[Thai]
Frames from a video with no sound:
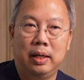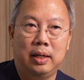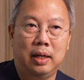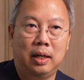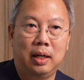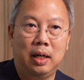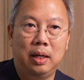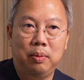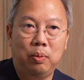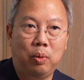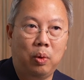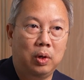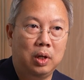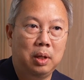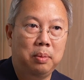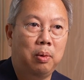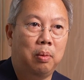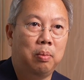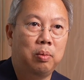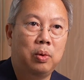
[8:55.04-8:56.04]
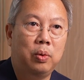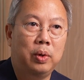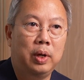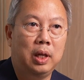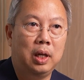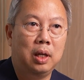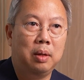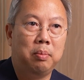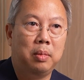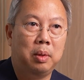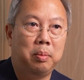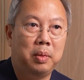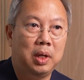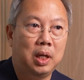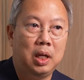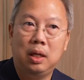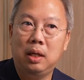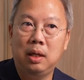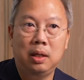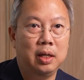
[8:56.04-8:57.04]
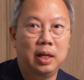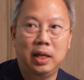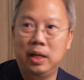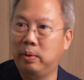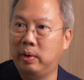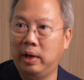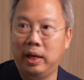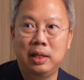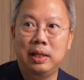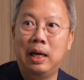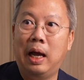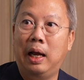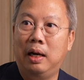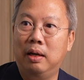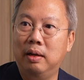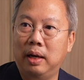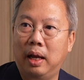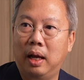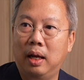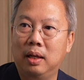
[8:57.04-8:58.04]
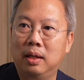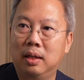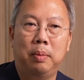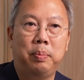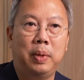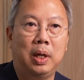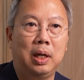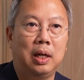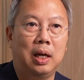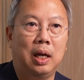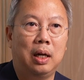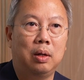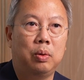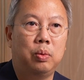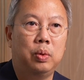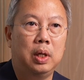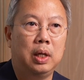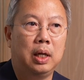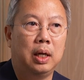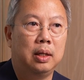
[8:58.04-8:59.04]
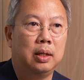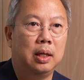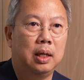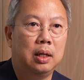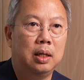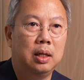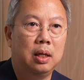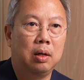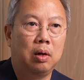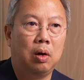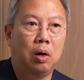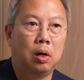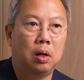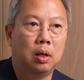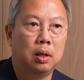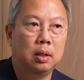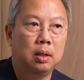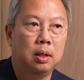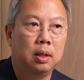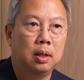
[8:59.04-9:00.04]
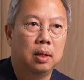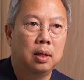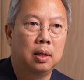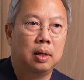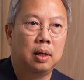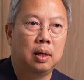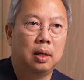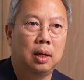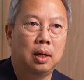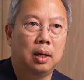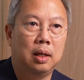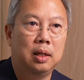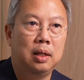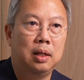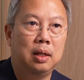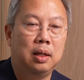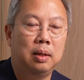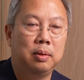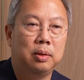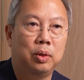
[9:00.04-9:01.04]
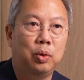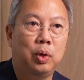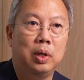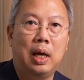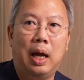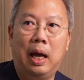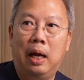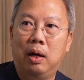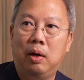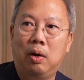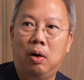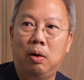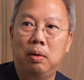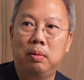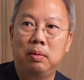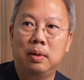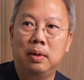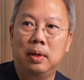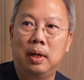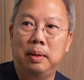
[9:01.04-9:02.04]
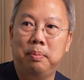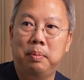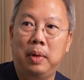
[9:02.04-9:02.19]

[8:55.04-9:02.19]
อย่างในวงที่ผมคุยเนี่ยมันไม่ใช่เรื่องเกี่ยวกับ HR เลยนะมันเป็นการคุยกันในเรื่องของเรื่องตัวอย่างของไอ้